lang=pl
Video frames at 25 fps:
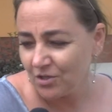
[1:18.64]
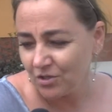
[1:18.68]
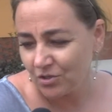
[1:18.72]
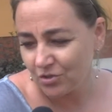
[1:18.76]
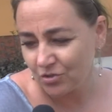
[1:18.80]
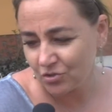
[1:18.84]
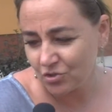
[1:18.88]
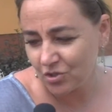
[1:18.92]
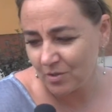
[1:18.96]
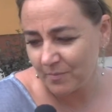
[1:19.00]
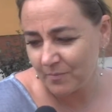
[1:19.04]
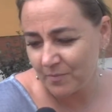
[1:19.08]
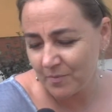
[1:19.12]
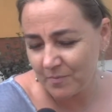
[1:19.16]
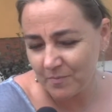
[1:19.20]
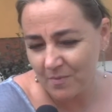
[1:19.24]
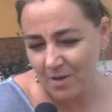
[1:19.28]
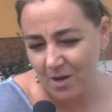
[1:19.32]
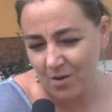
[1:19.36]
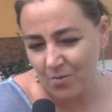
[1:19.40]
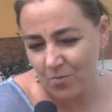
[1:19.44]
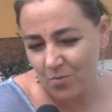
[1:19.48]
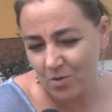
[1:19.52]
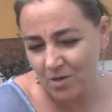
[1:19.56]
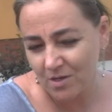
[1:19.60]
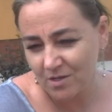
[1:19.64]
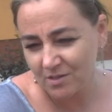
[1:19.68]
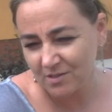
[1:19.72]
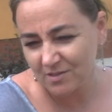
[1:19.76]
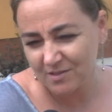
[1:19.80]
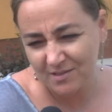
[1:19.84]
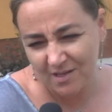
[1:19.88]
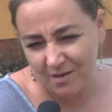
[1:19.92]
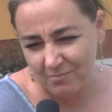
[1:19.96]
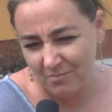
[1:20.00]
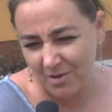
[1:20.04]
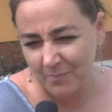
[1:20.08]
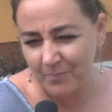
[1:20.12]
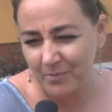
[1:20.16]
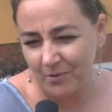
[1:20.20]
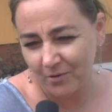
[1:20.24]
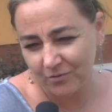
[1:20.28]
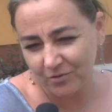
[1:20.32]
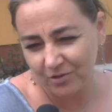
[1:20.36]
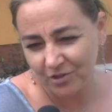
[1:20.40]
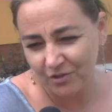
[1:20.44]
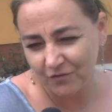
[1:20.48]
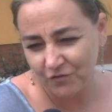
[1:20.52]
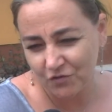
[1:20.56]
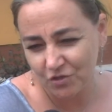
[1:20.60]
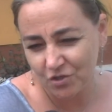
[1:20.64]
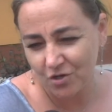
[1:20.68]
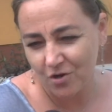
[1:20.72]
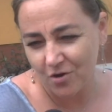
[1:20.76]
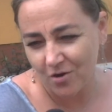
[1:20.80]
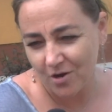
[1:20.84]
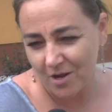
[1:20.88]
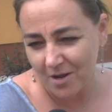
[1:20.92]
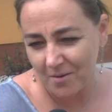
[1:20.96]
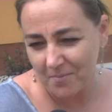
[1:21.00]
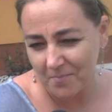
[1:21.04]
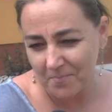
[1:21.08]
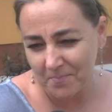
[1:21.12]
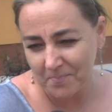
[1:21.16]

i żeby miały same piątki w szkole.